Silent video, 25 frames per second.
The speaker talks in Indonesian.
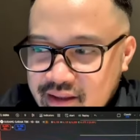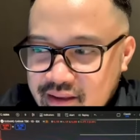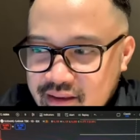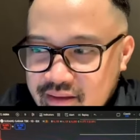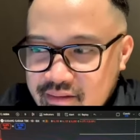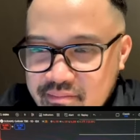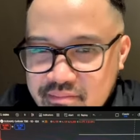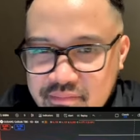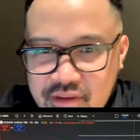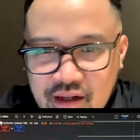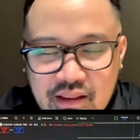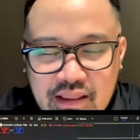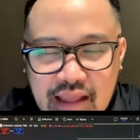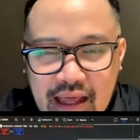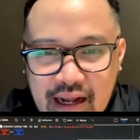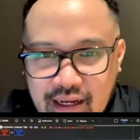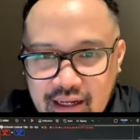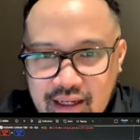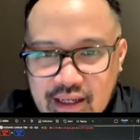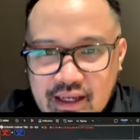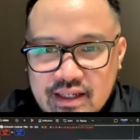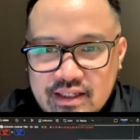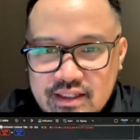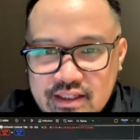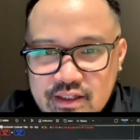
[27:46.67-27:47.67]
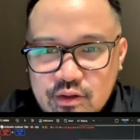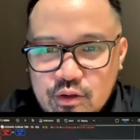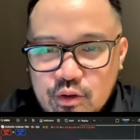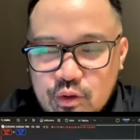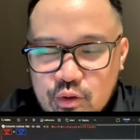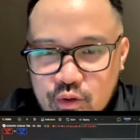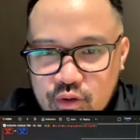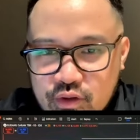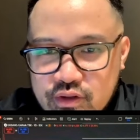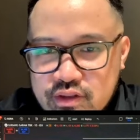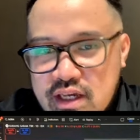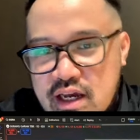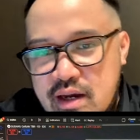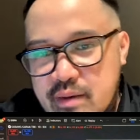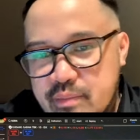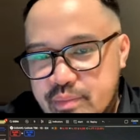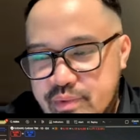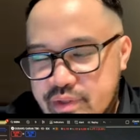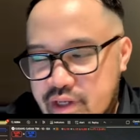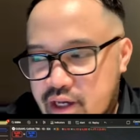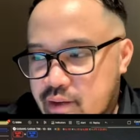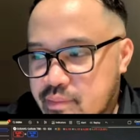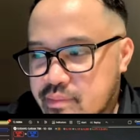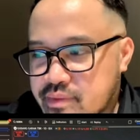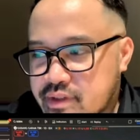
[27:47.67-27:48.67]
tertarik gak sih untuk
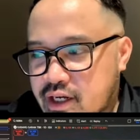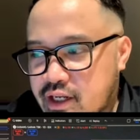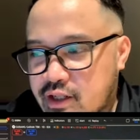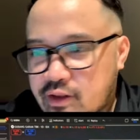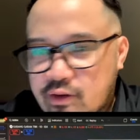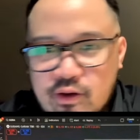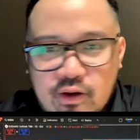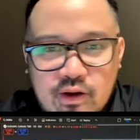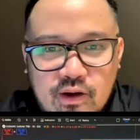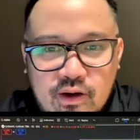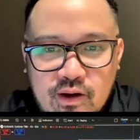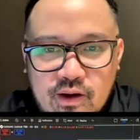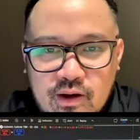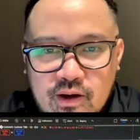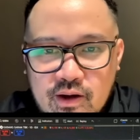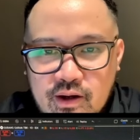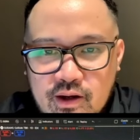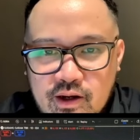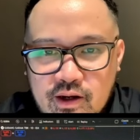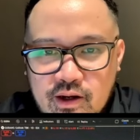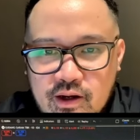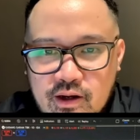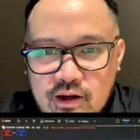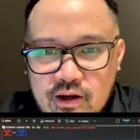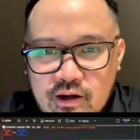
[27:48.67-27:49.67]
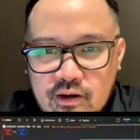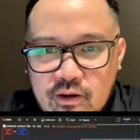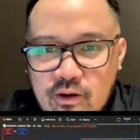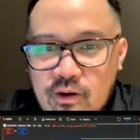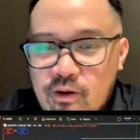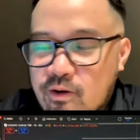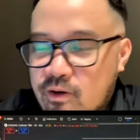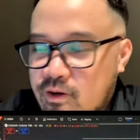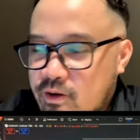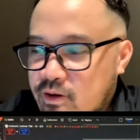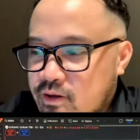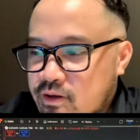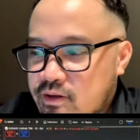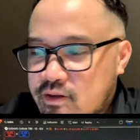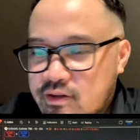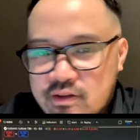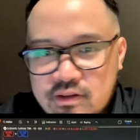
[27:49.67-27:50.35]
saham-saham sektor rokok?